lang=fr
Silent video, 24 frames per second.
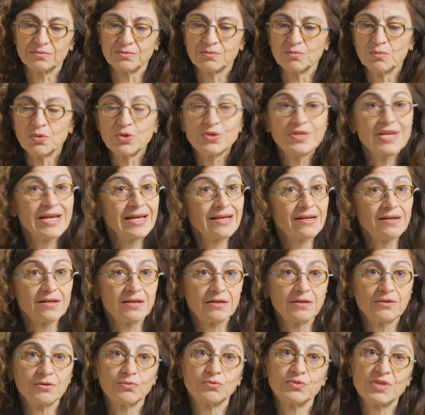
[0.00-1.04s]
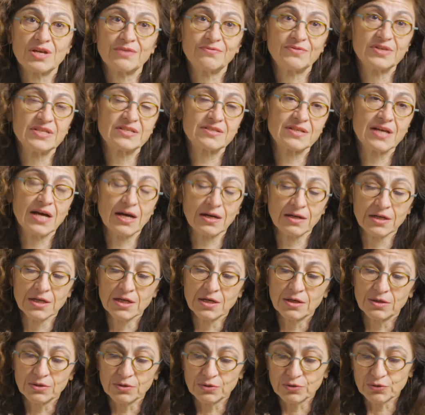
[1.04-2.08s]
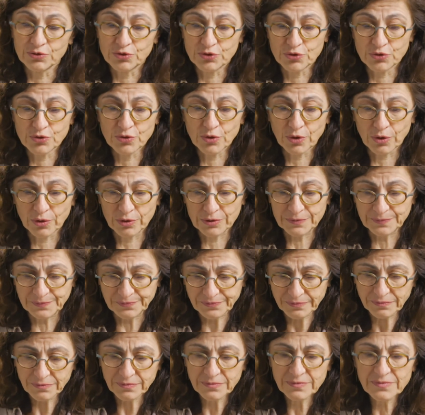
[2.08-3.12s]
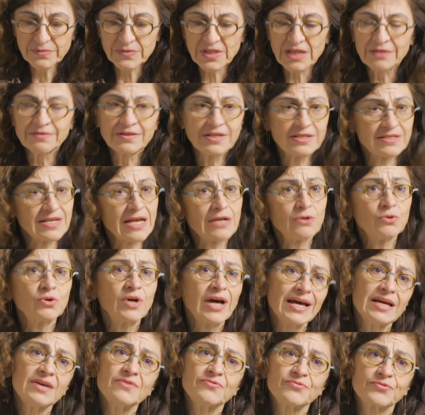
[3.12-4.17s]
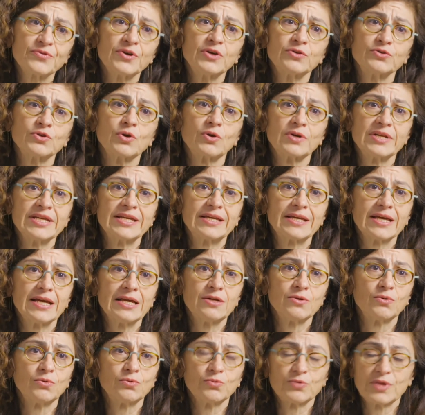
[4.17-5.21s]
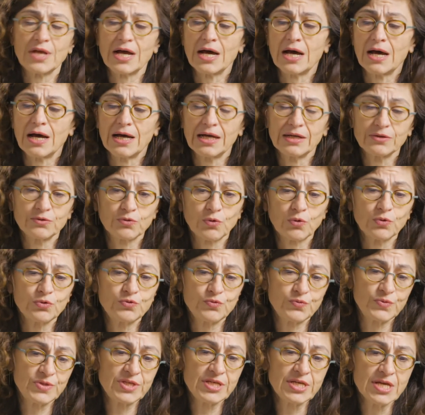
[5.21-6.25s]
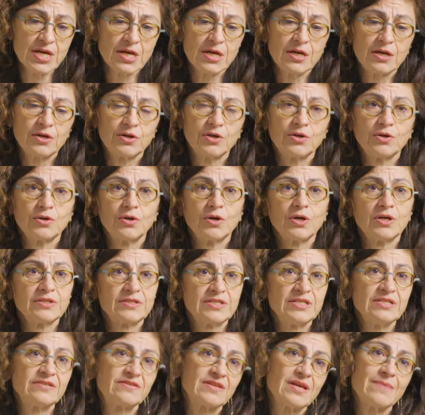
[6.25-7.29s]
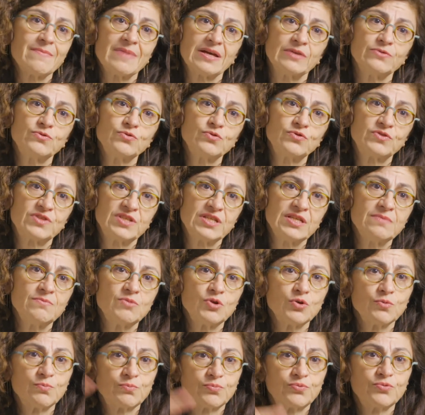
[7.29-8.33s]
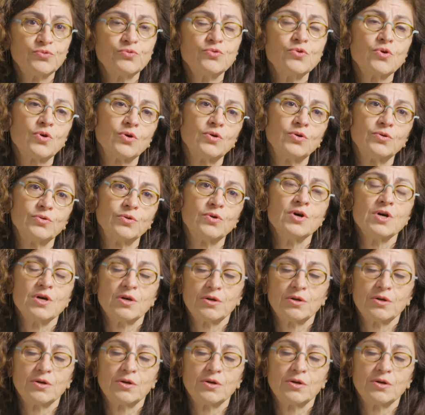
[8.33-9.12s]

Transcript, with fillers: modèles, on a fait ça sur des allogreffes euh, dans lesquels on a introduit euh, un système inductible pour euh,